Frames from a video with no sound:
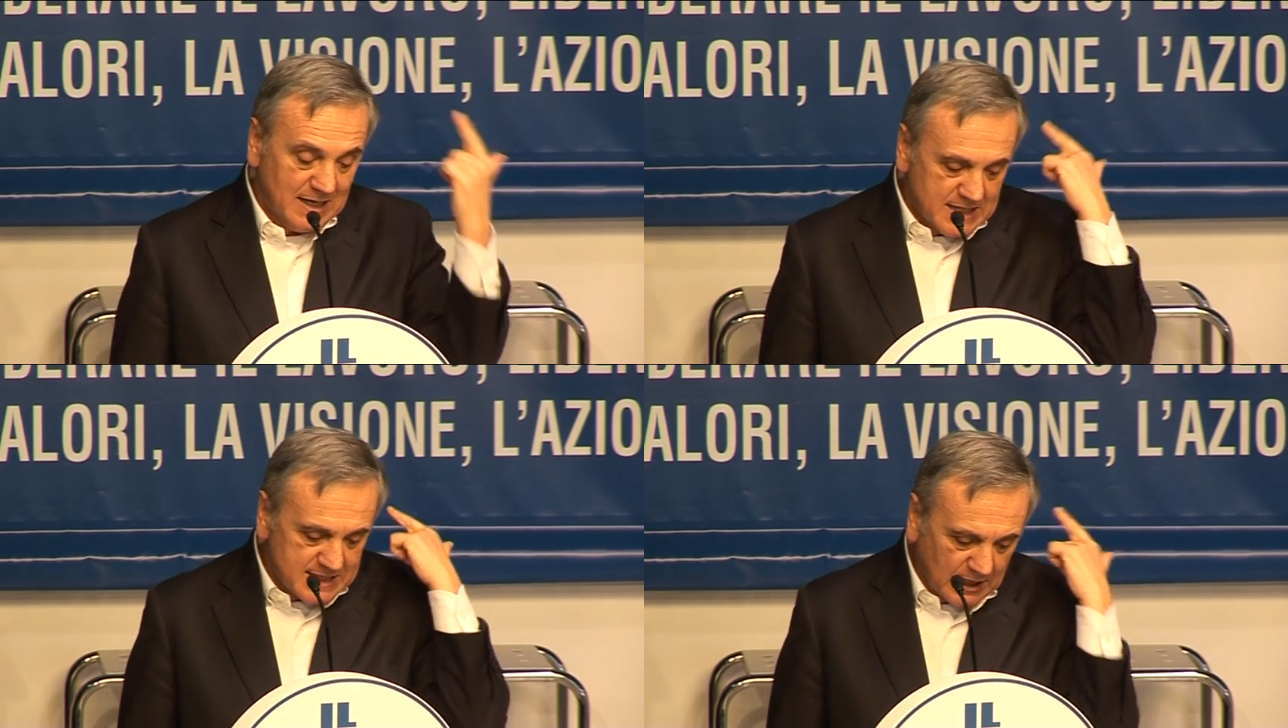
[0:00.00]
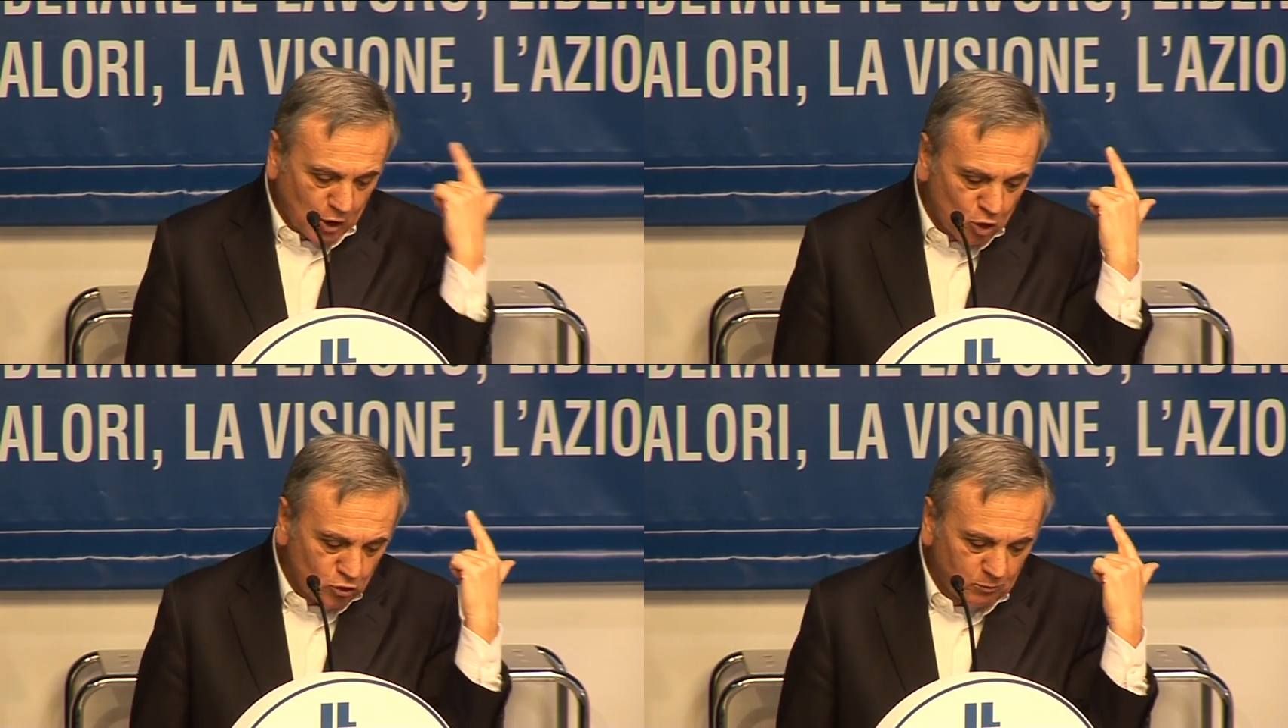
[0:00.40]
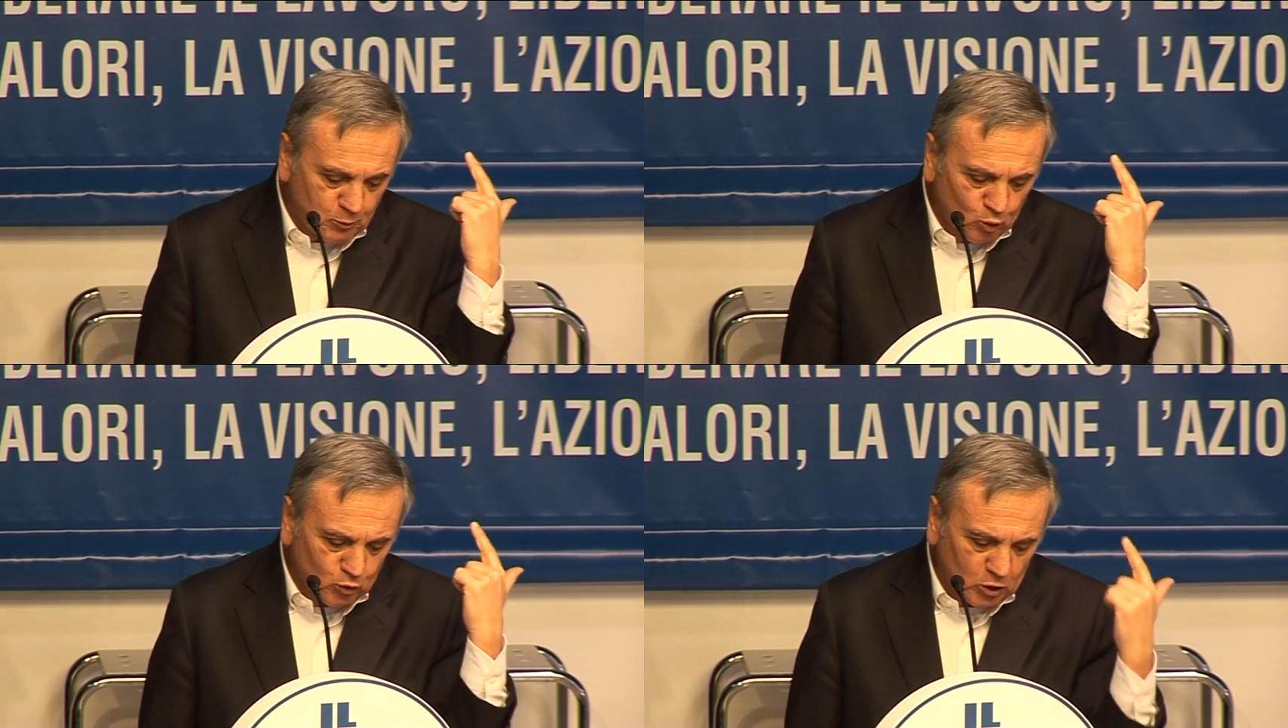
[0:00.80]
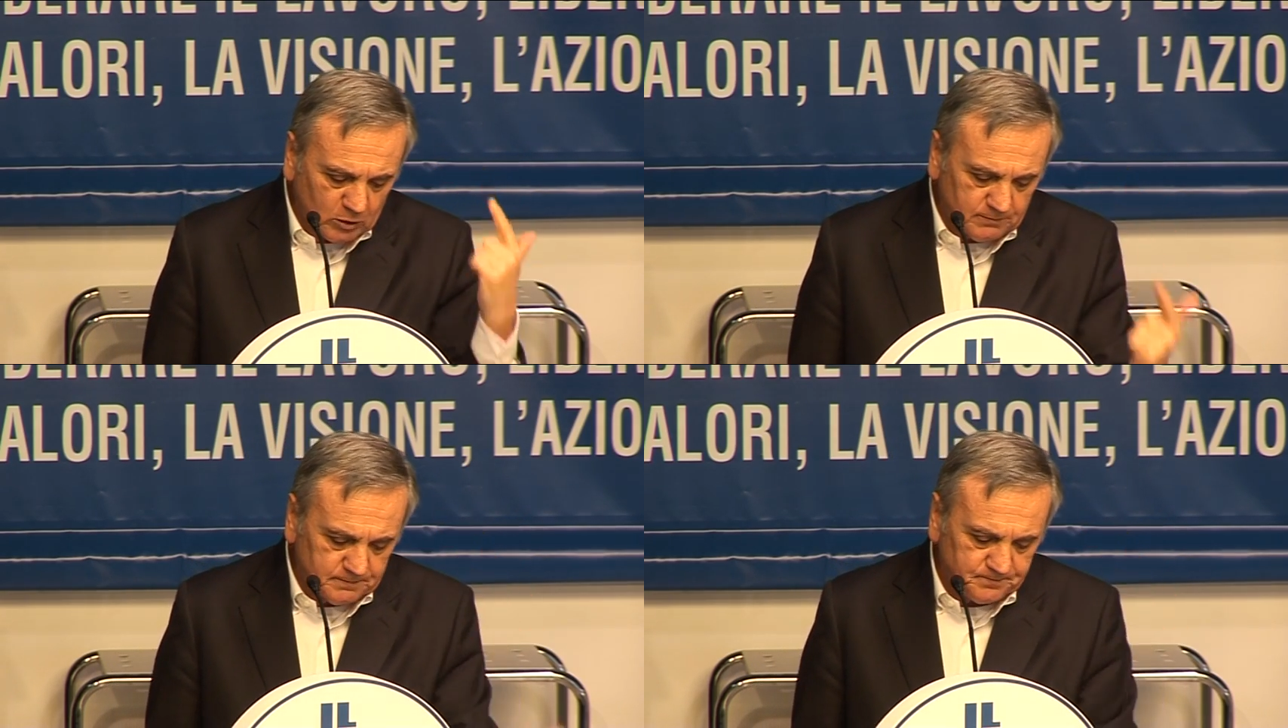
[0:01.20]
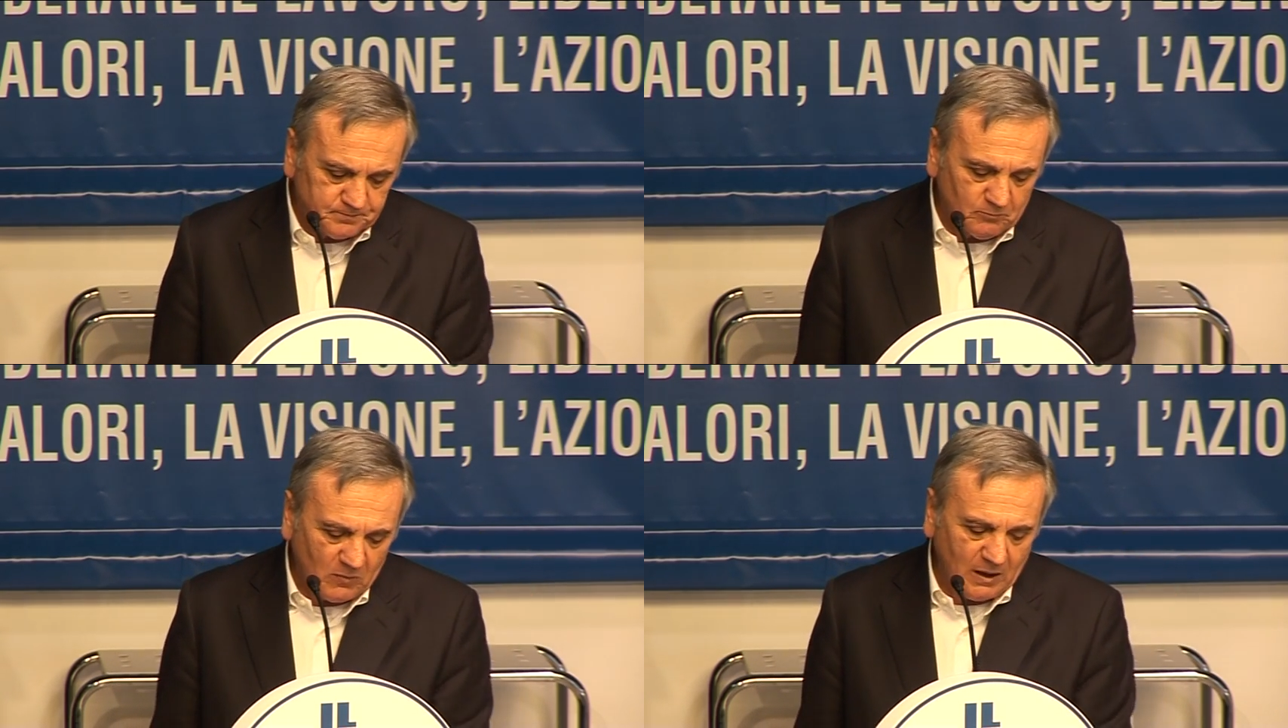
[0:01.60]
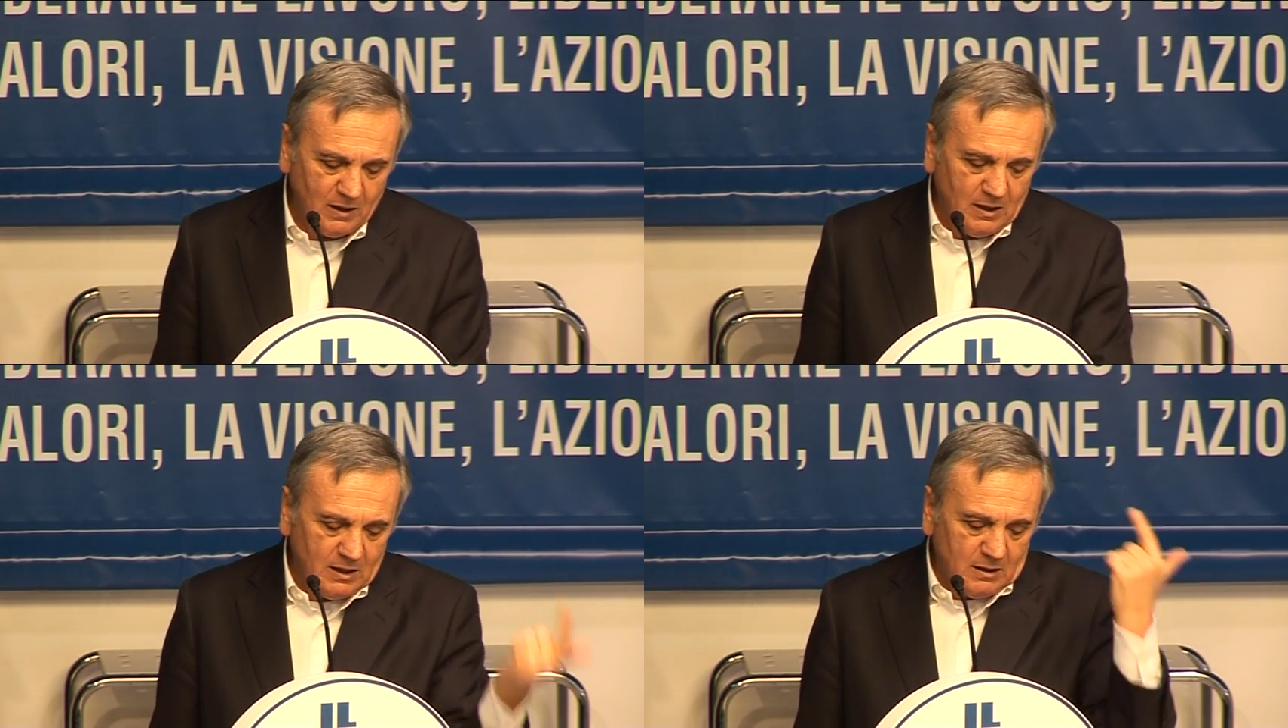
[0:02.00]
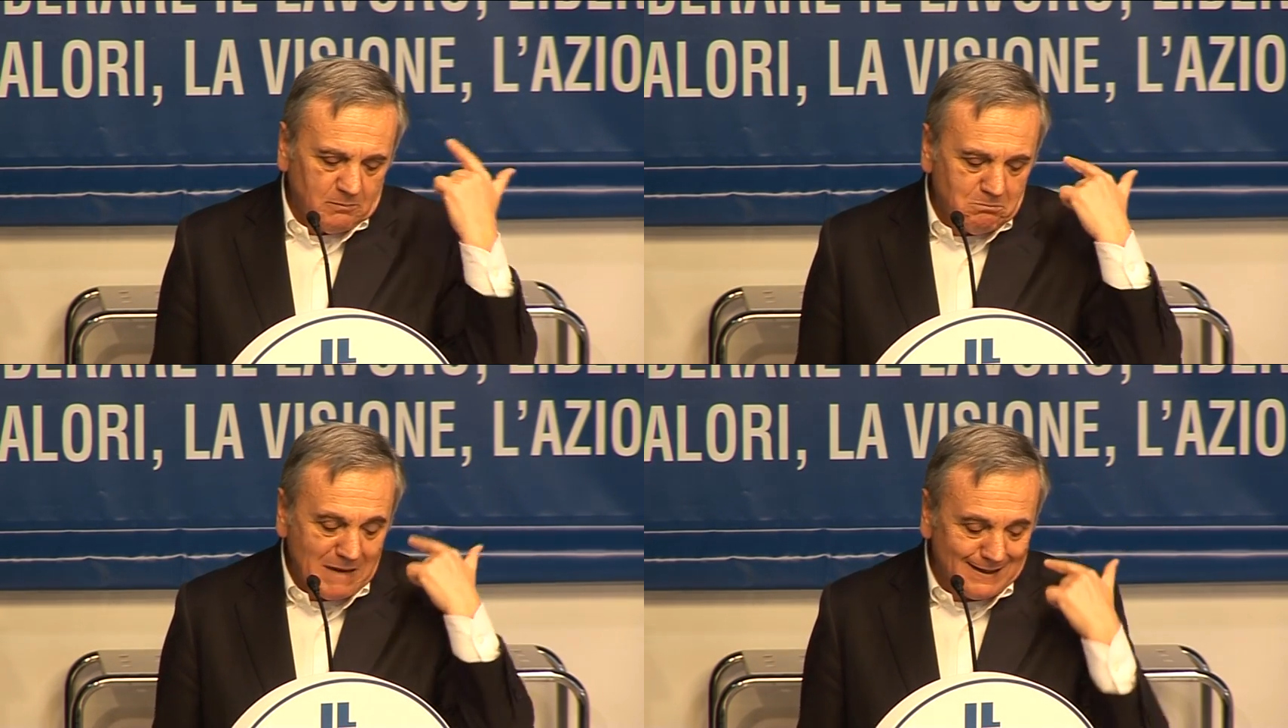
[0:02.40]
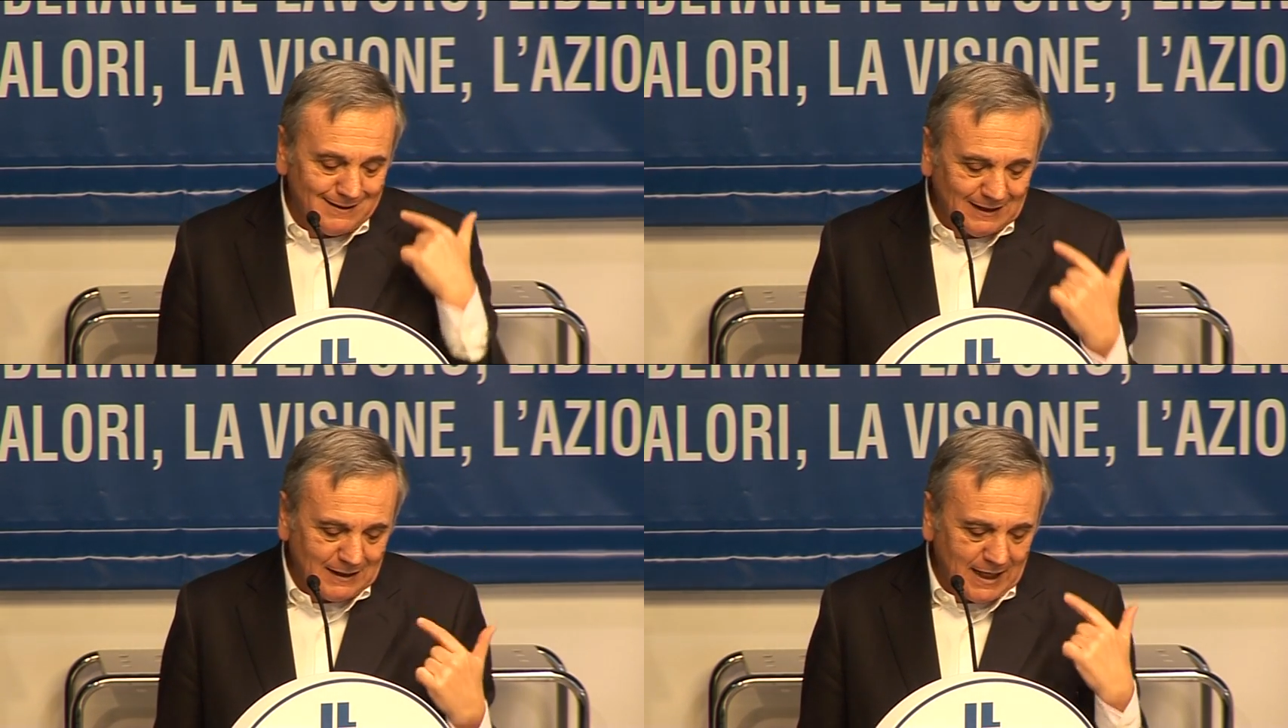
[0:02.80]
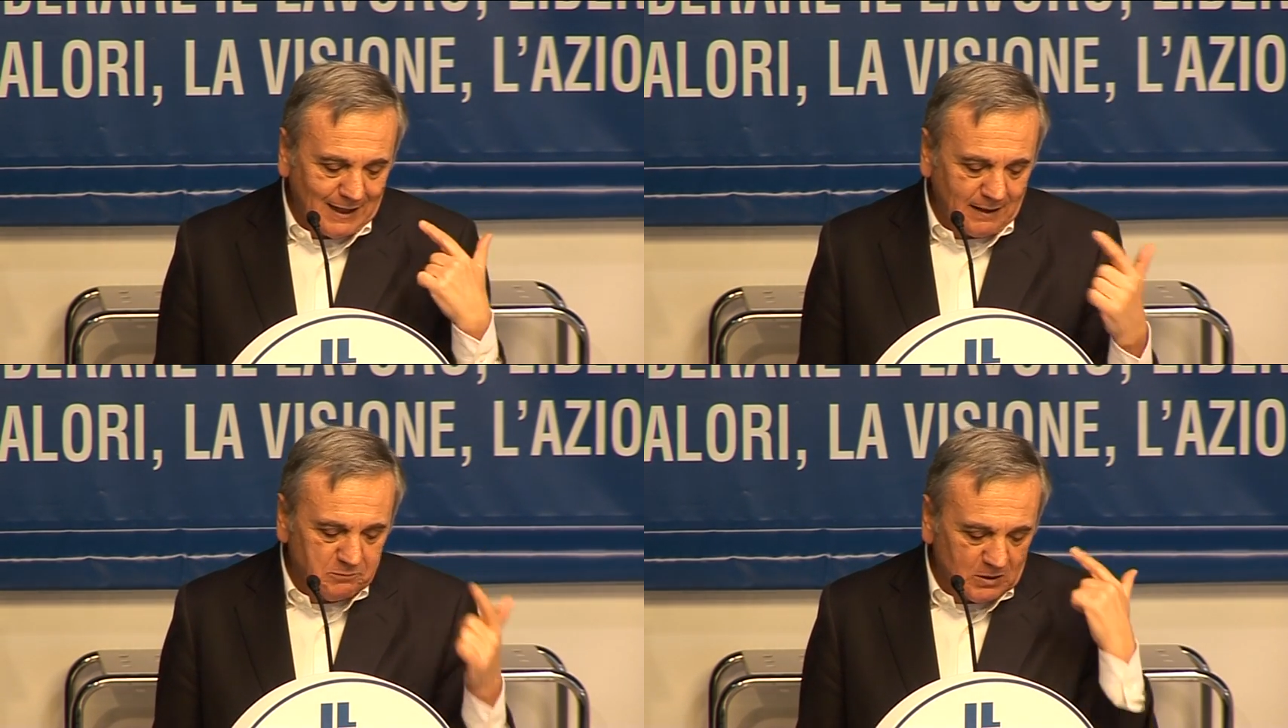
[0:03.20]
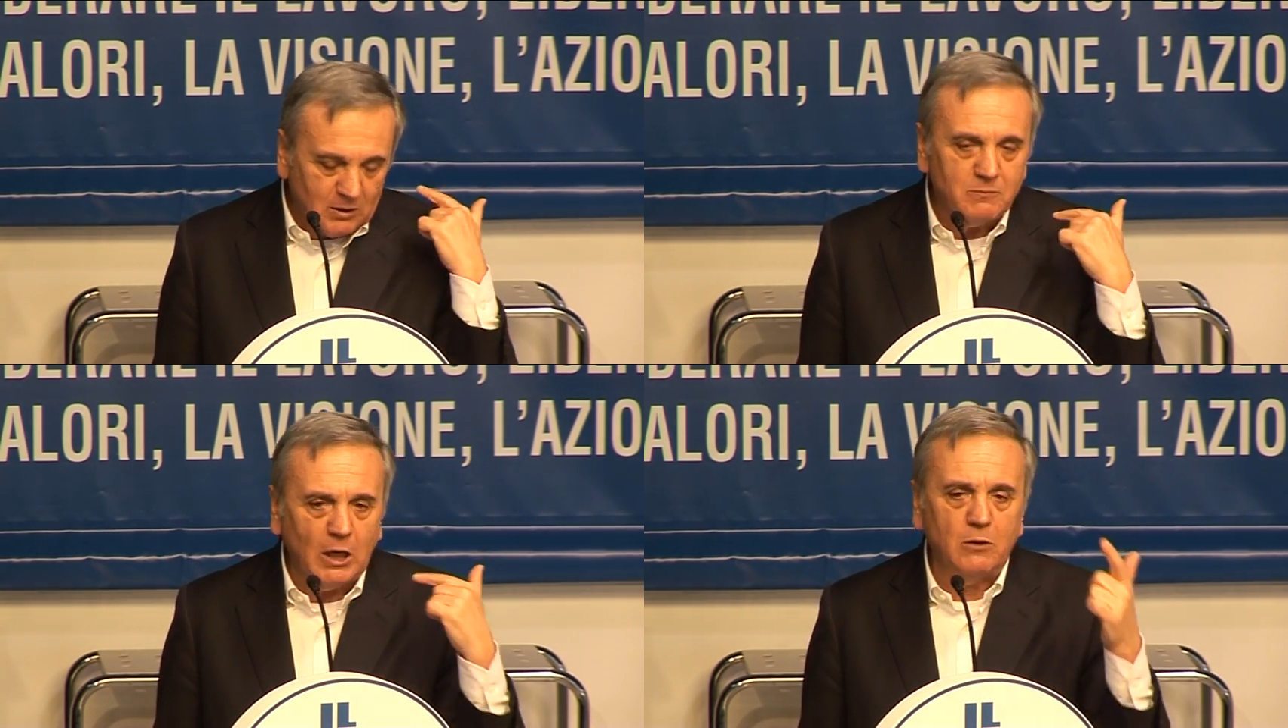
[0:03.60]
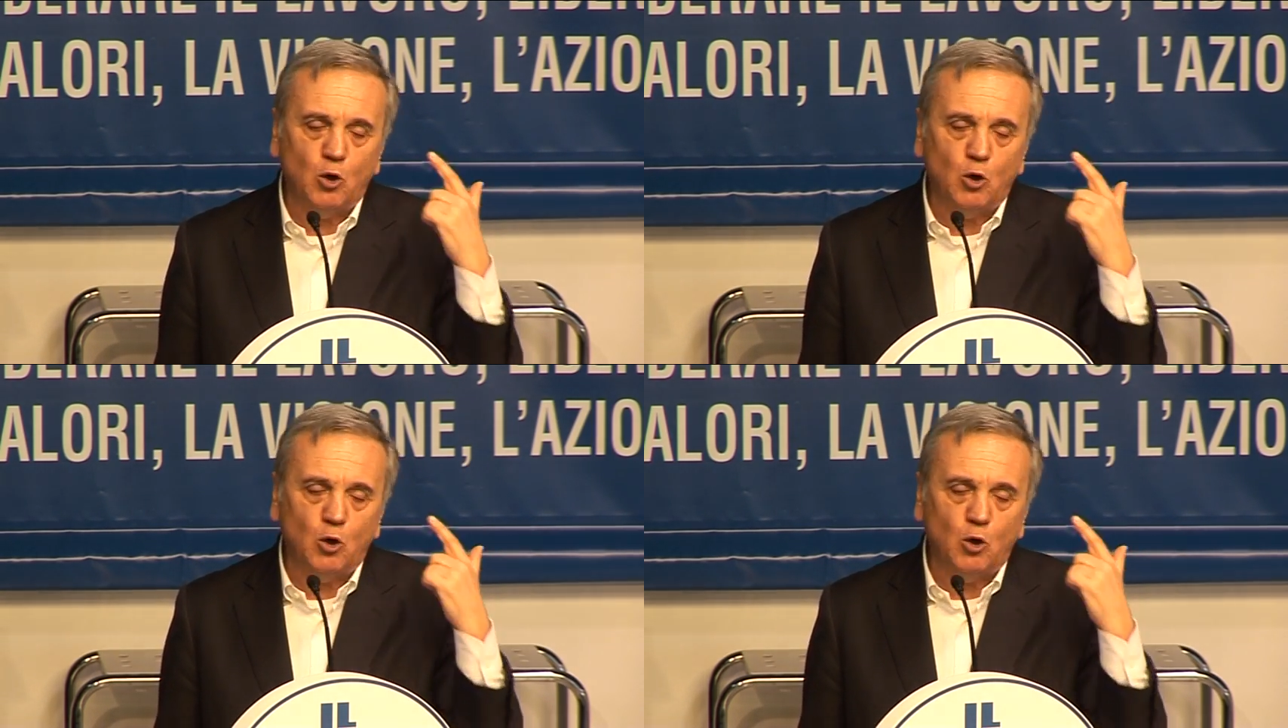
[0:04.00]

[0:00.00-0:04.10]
Secondo punto, mantenere, eh,